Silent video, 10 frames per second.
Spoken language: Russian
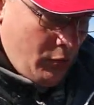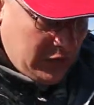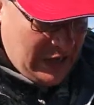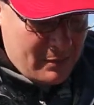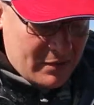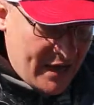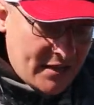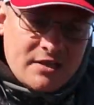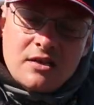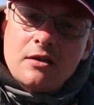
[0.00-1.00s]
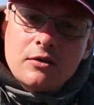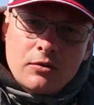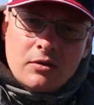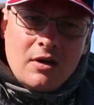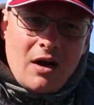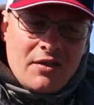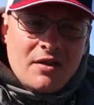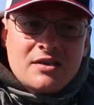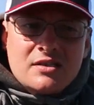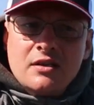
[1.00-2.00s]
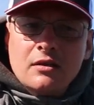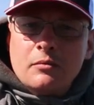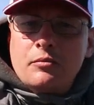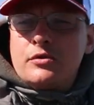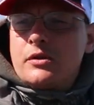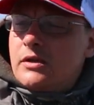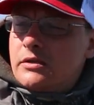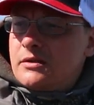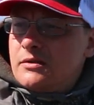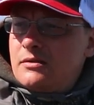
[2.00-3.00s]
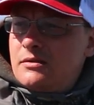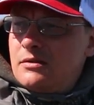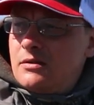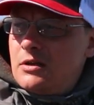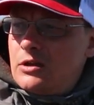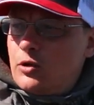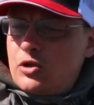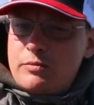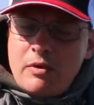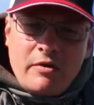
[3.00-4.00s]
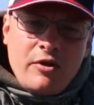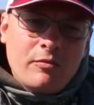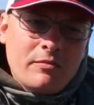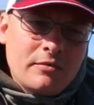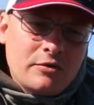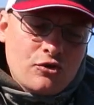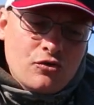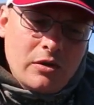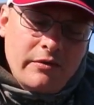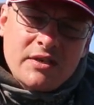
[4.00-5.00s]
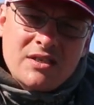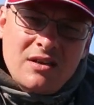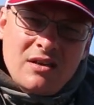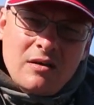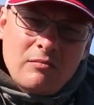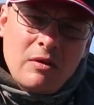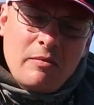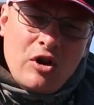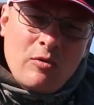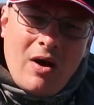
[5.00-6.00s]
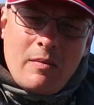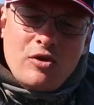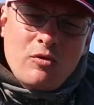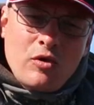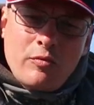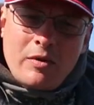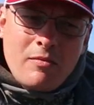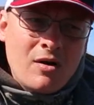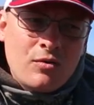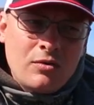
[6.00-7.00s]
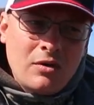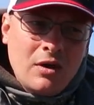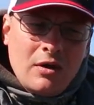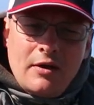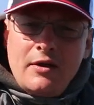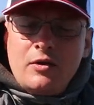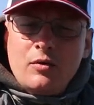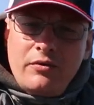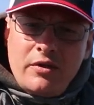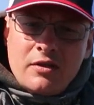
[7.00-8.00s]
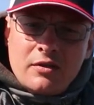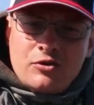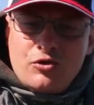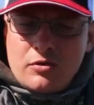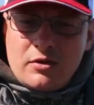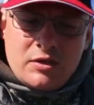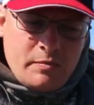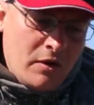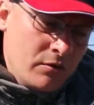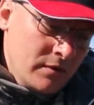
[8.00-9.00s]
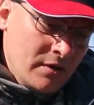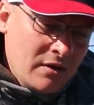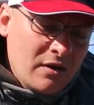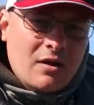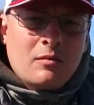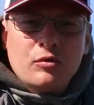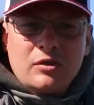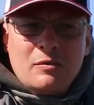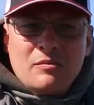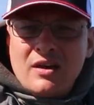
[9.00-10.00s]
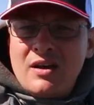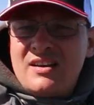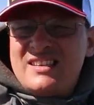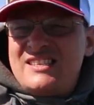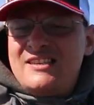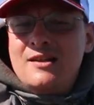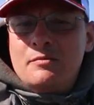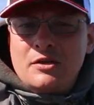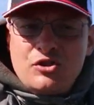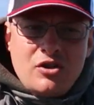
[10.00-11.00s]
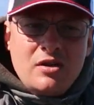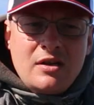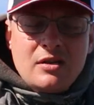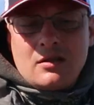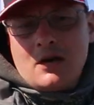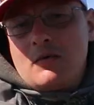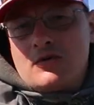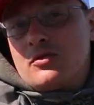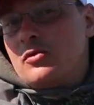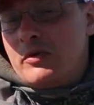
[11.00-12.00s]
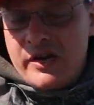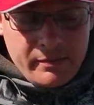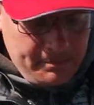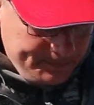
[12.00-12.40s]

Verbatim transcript: Вот именно эта серия Тор, она сделана под это. То есть мы берем тяжелый вес, мы берем объемную приманку и уверенно, четко и спокойно работаем на сильном течении на большой глубине.